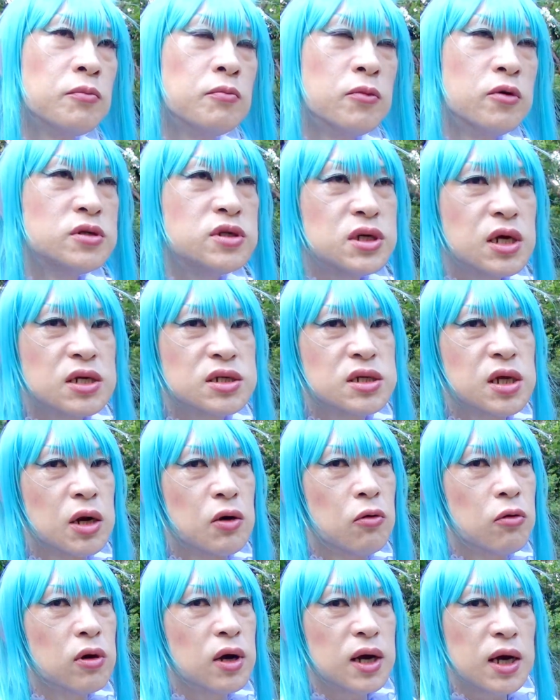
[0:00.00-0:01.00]
もしかした
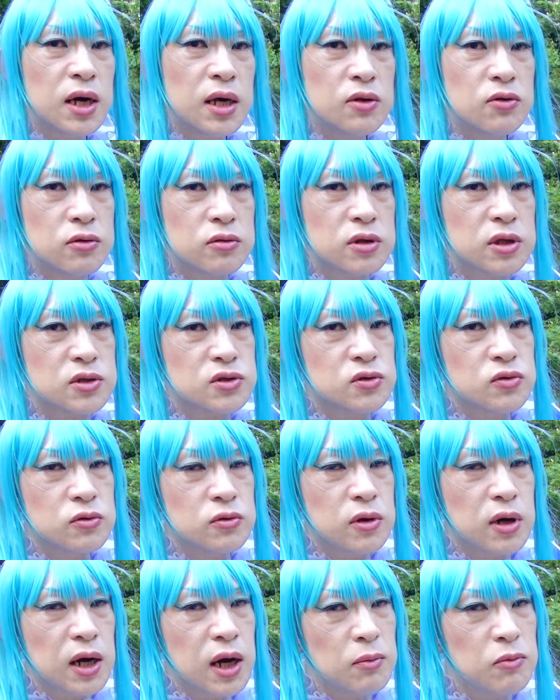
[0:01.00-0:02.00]
ら北海道ってそ
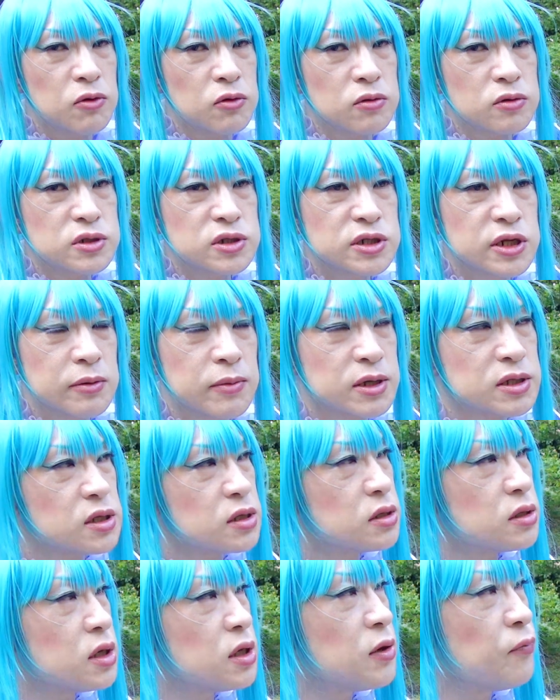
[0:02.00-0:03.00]
うかもしれま
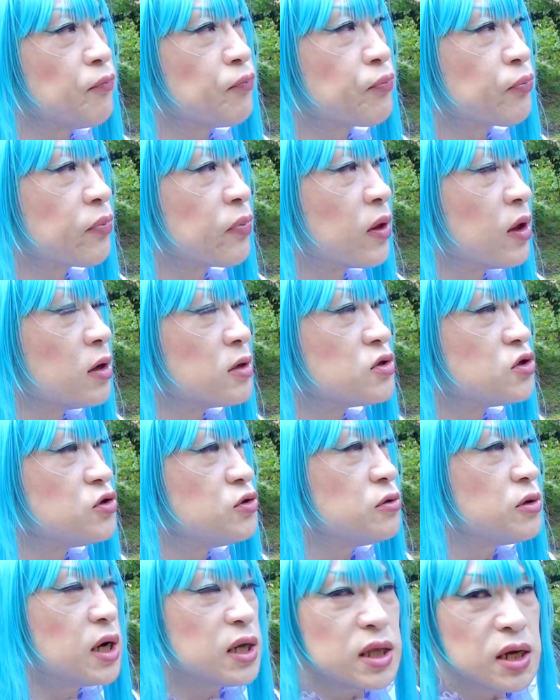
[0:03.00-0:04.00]
せんね
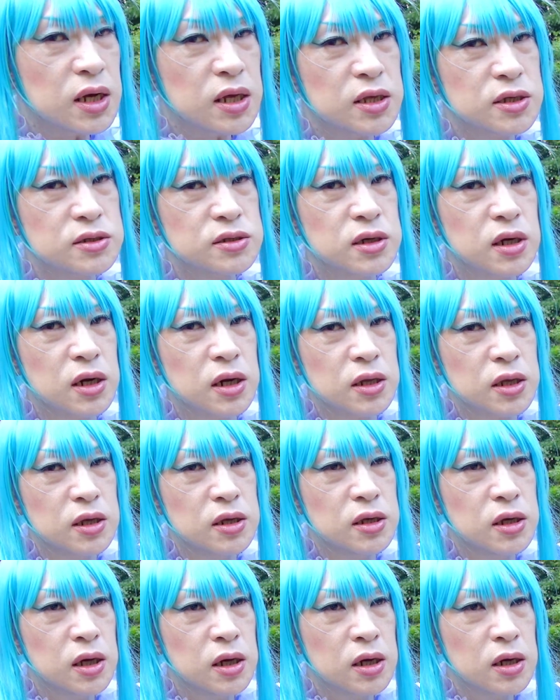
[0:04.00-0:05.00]
梅雨がないですから
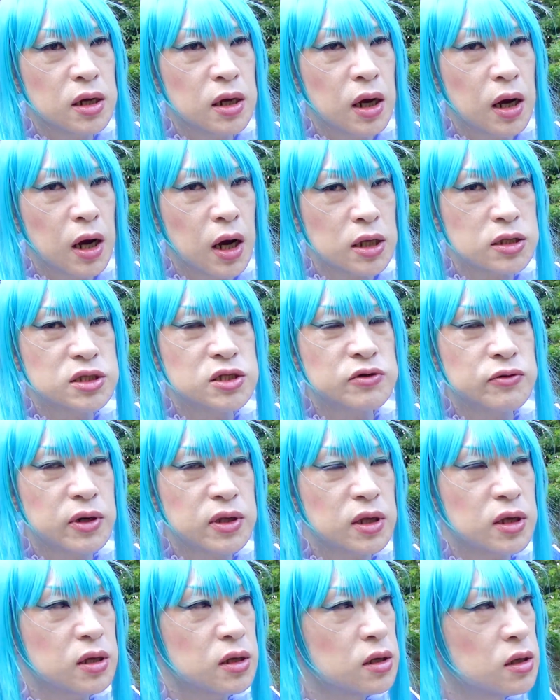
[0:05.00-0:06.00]
ねあっちは
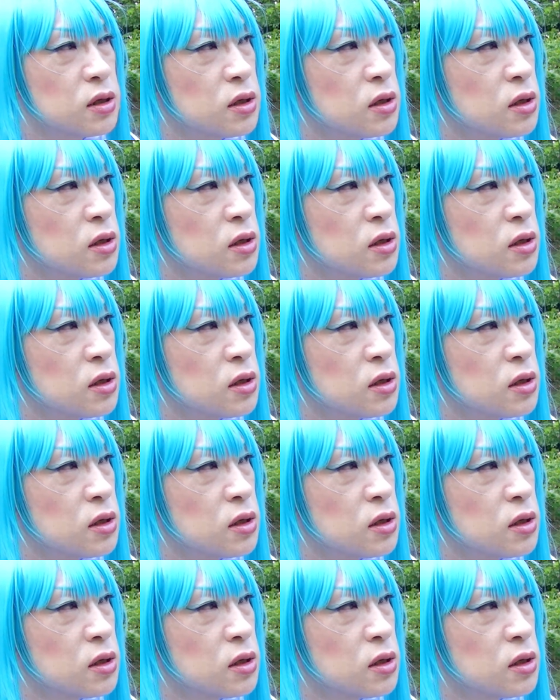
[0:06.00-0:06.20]
ね